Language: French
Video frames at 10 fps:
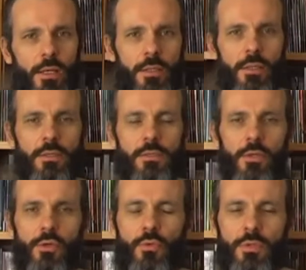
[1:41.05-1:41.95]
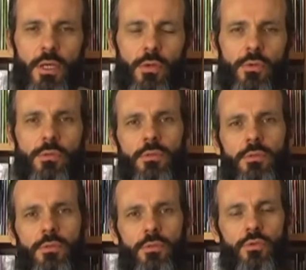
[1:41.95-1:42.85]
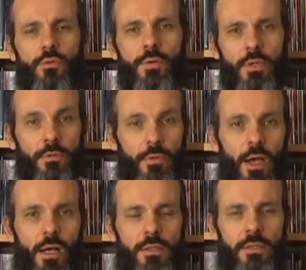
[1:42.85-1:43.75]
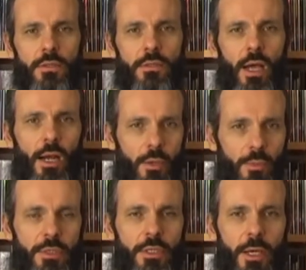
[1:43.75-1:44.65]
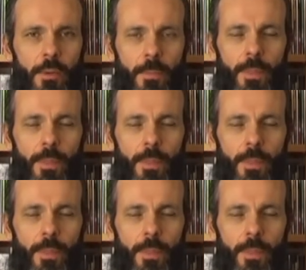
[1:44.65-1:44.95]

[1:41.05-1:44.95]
L'idée, c'est que nous allons trouver une phrase à l'harmonica